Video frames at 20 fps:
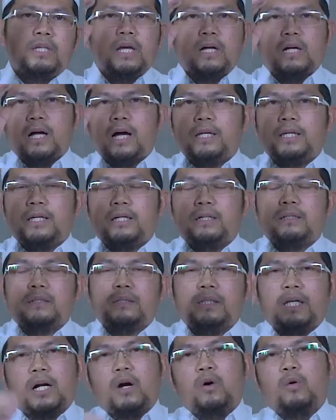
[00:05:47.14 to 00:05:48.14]
niya
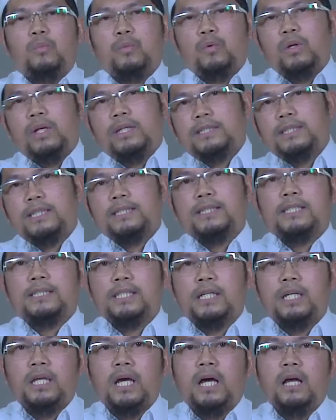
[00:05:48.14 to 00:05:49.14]
kaya, nakaupo lang siya sa
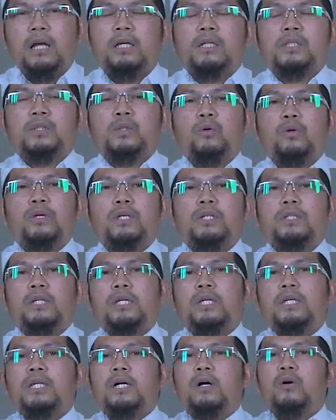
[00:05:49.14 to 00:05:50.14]
silya, so
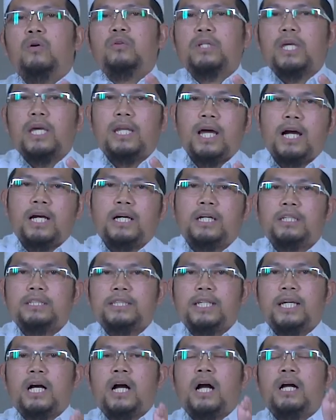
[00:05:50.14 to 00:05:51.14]
hindi na ho kailangan
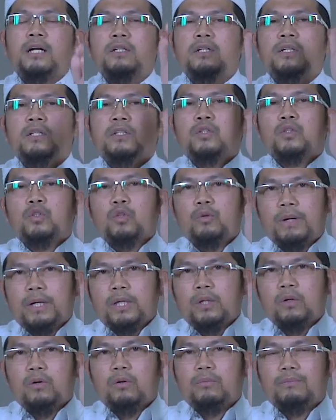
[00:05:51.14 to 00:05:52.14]
siyang
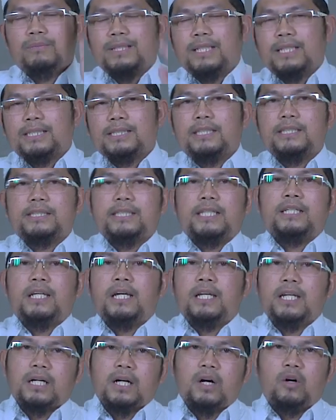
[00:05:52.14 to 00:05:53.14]
tumayo. Magdasal siya
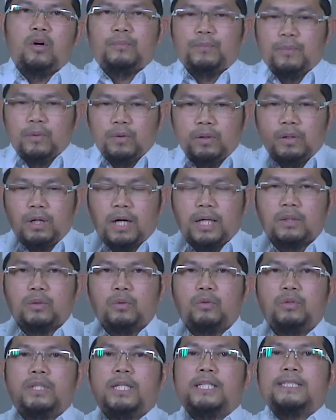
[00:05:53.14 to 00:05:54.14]
na nakaupo at
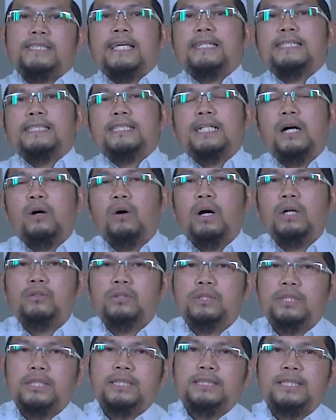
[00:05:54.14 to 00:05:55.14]
doon niya isasagawa
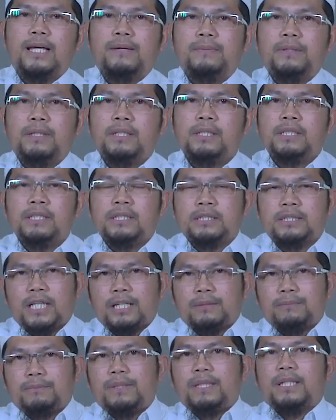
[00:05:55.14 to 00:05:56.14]
yung sinasabing
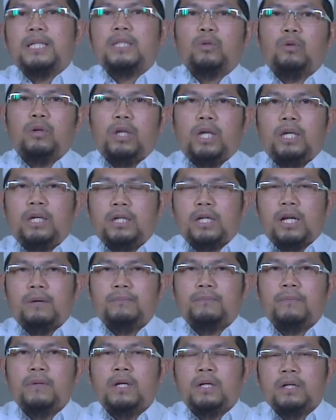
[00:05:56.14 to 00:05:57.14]
takbiratul
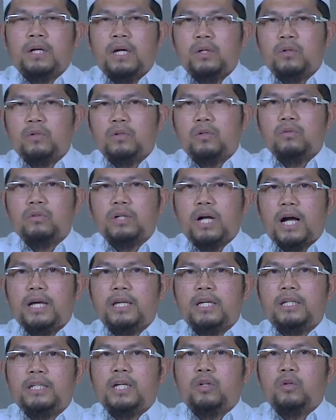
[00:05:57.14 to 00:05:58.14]
ihram. Ngayon kung
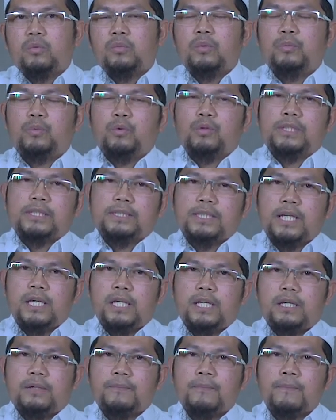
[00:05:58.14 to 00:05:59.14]
kaya niyang umupo sa
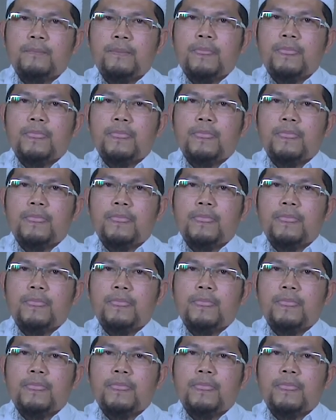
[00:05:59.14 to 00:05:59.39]
sahig,